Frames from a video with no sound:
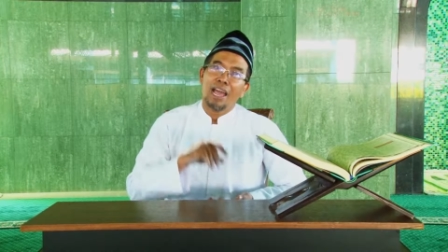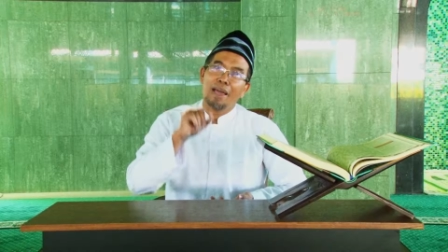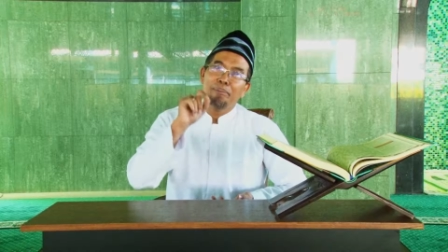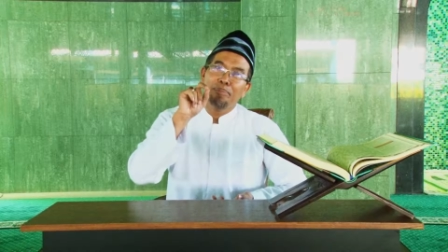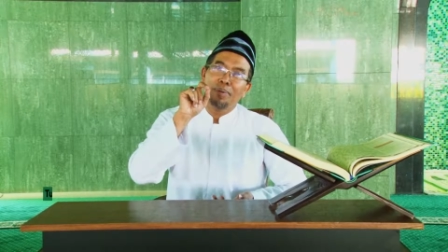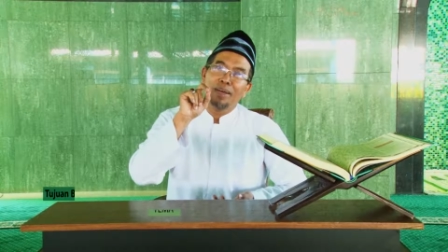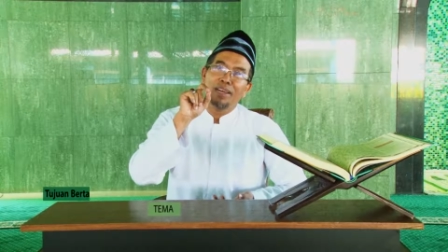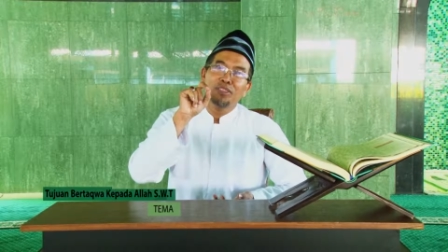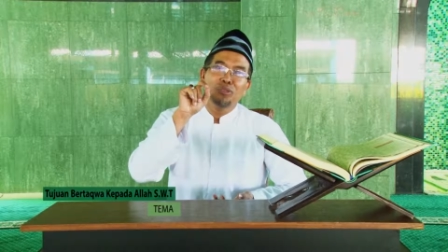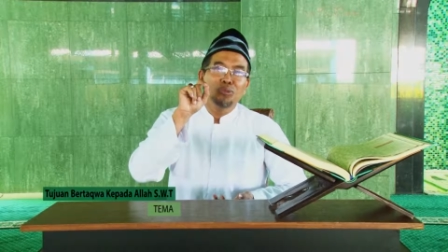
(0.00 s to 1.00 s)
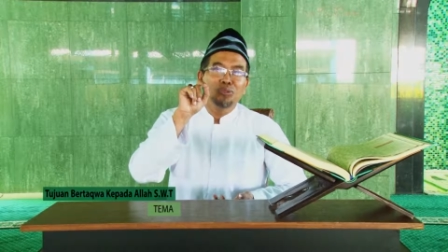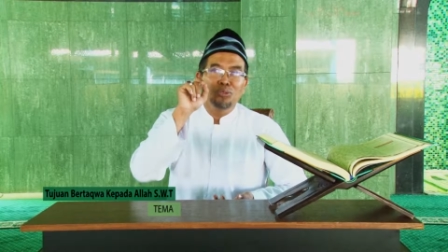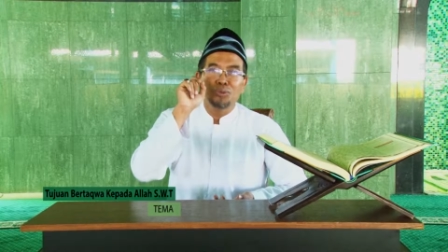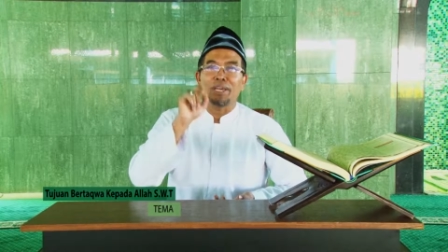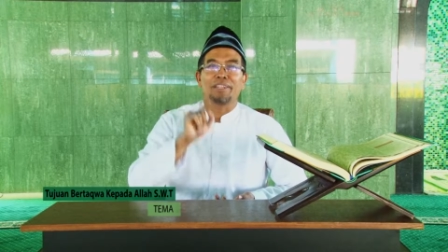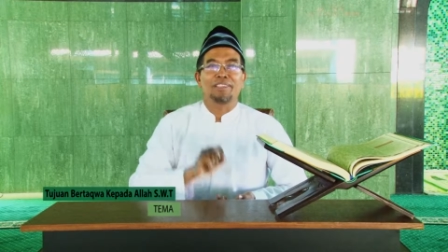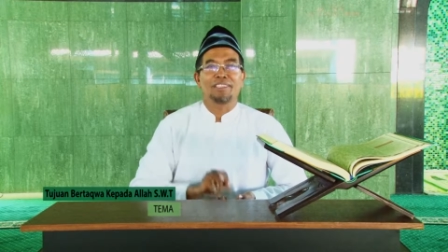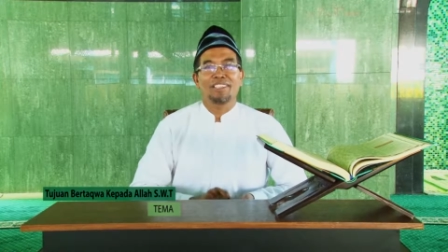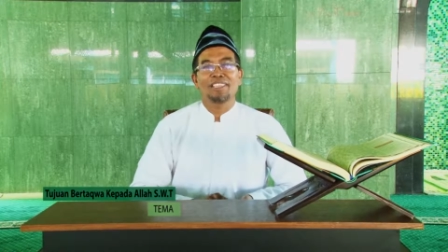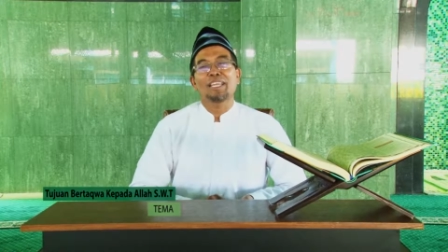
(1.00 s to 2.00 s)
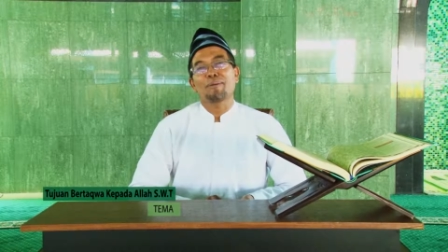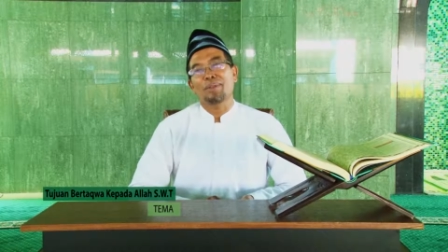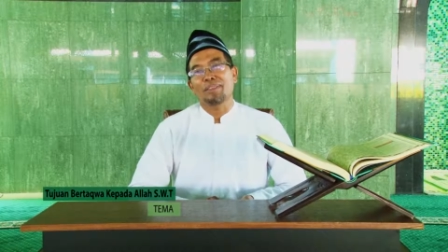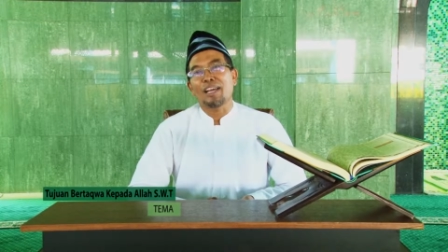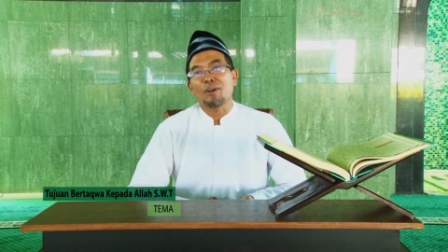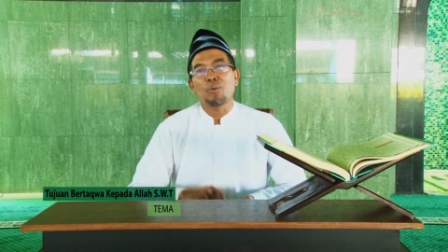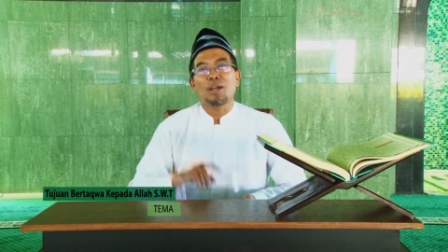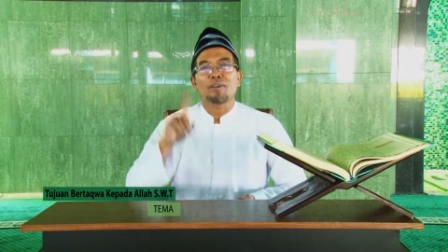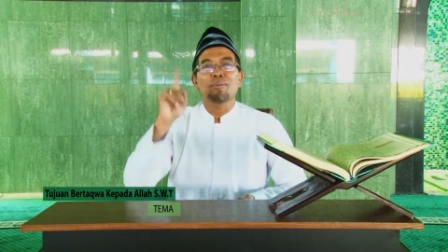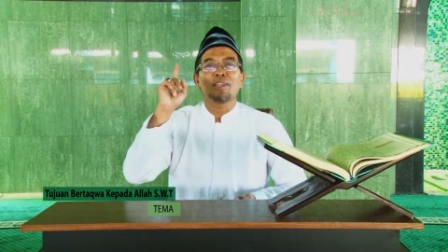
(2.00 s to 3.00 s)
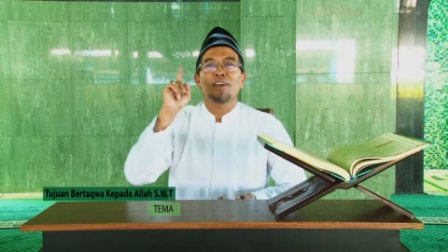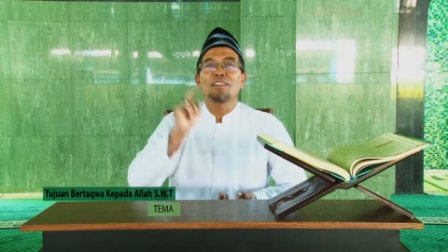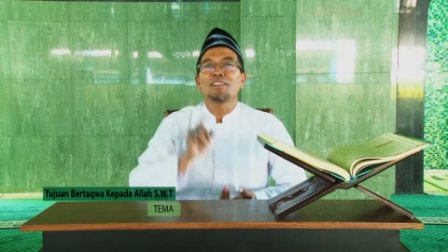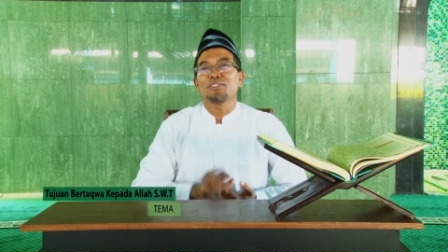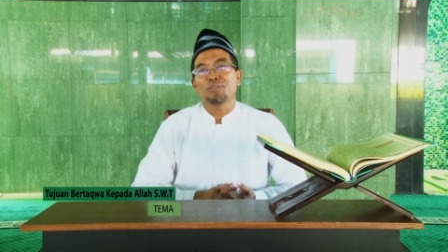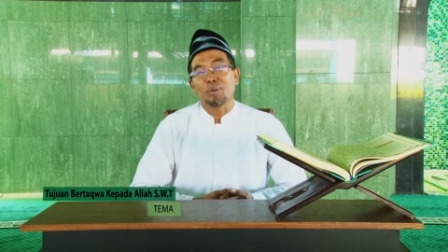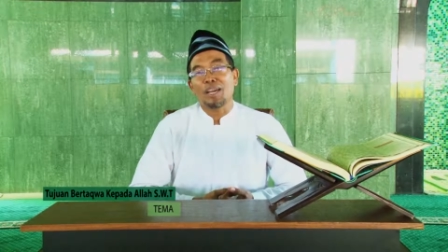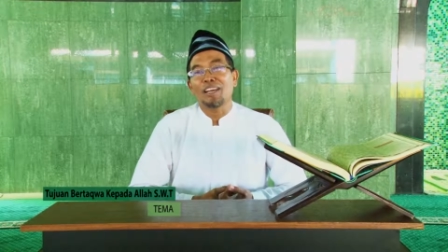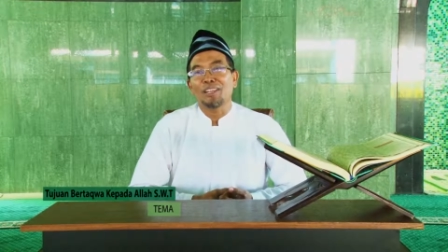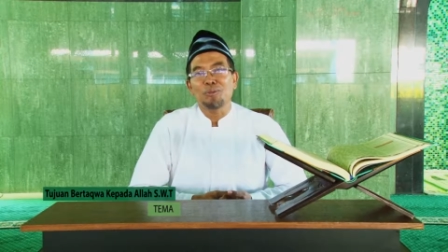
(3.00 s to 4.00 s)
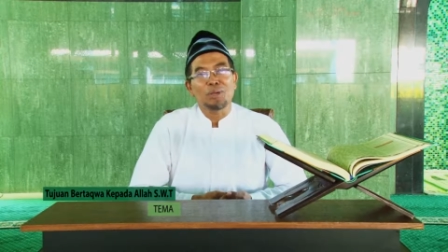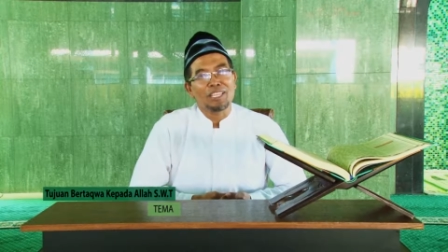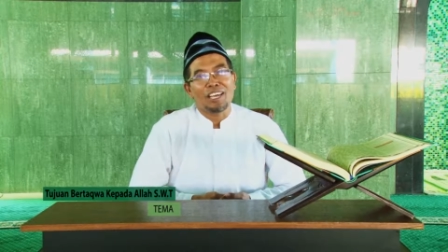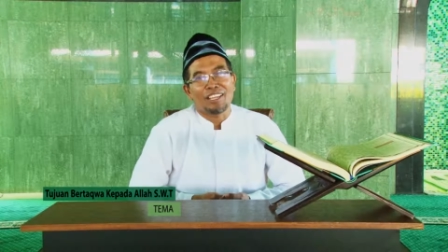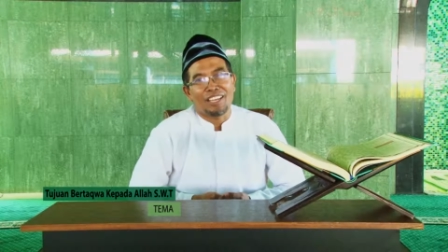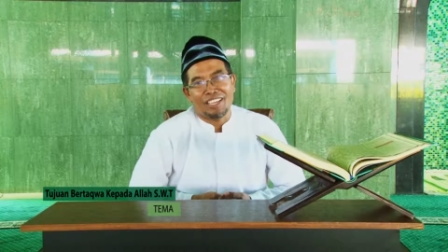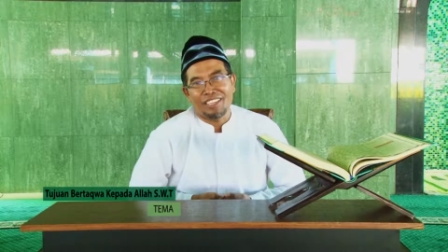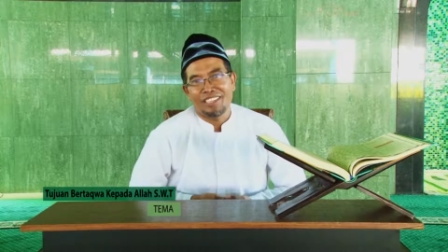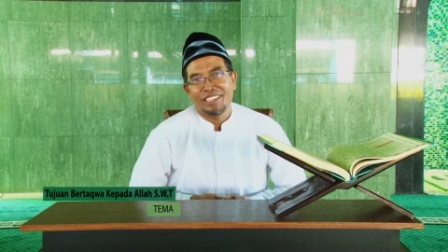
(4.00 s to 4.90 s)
apa tujuan kita bertakwa kepada Allah Subhanahu wa taala.